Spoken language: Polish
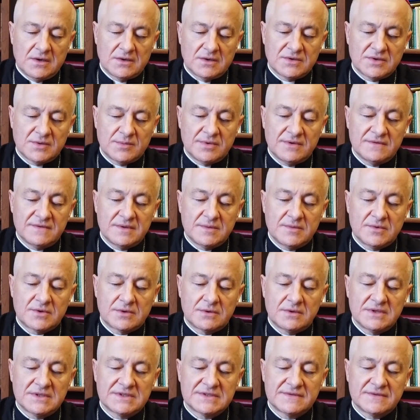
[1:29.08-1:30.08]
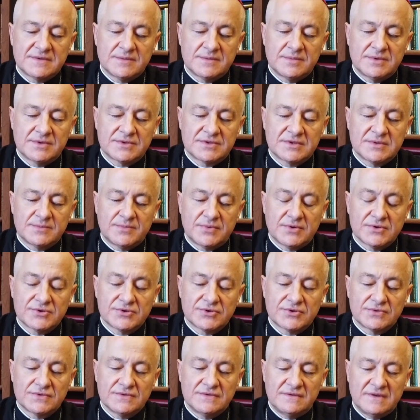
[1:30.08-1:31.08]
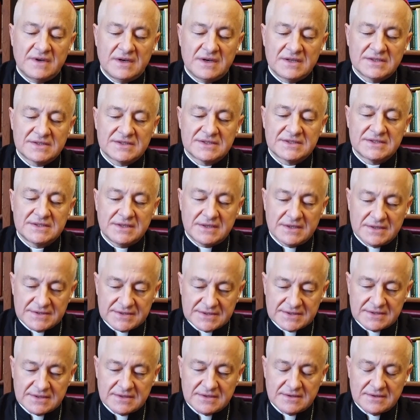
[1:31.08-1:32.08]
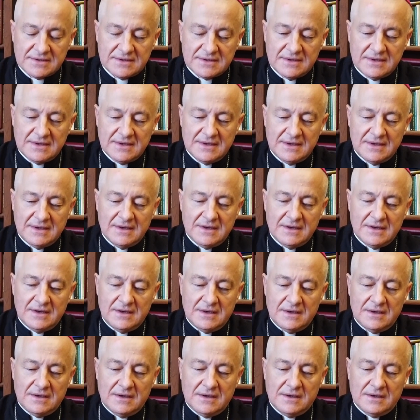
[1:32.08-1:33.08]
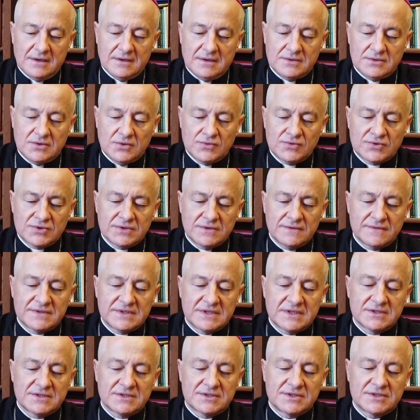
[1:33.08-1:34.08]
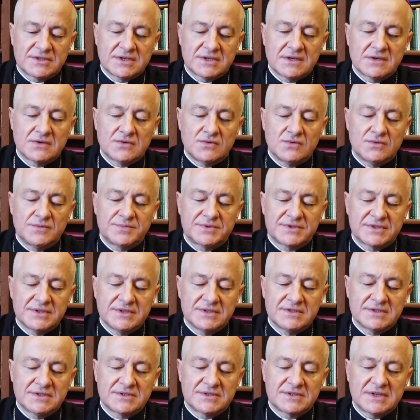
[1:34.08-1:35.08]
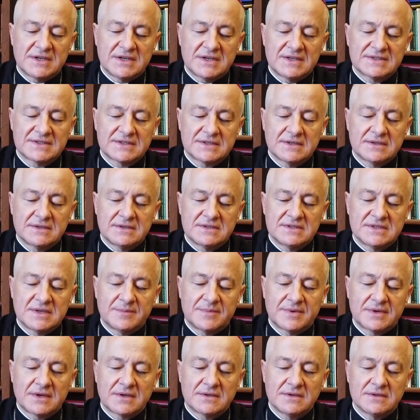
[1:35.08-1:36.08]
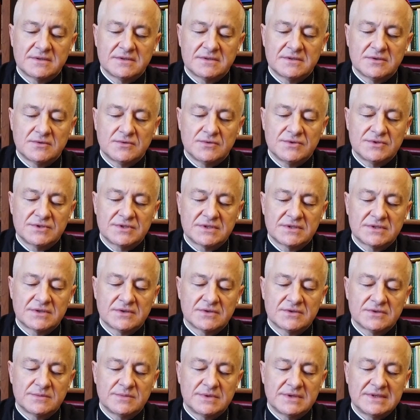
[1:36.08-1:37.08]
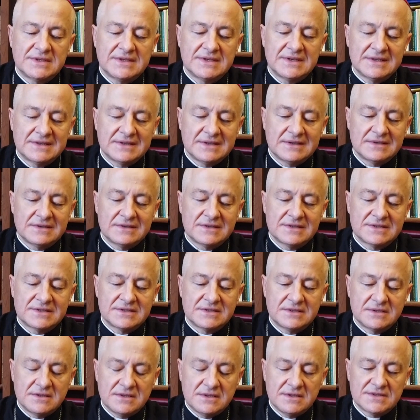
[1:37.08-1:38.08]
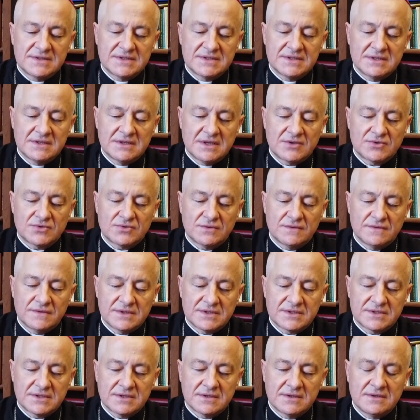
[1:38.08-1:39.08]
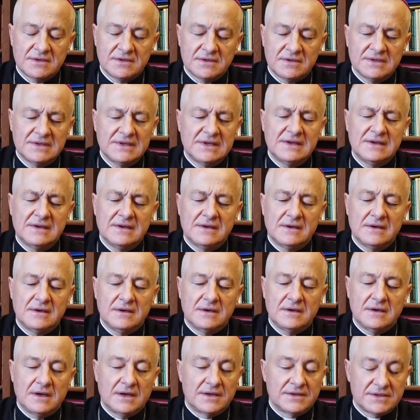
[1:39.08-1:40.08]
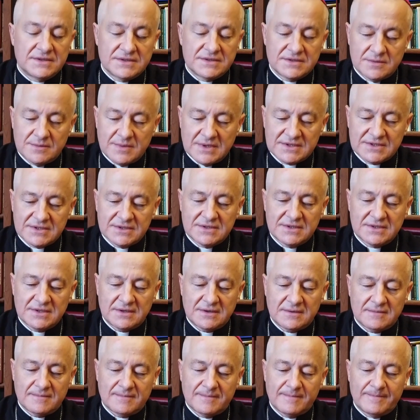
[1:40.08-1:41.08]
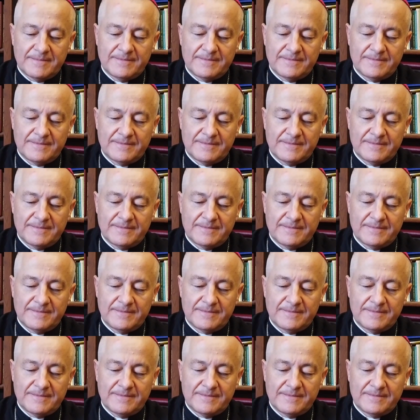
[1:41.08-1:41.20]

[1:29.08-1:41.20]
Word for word: Oto bowiem Królestwo Boże pośród was jest. Do uczniów zaś rzekł: Przyjdzie czas, kiedy zapragniecie ujrzeć choćby jeden z dni syna człowieczego, a nie zobaczycie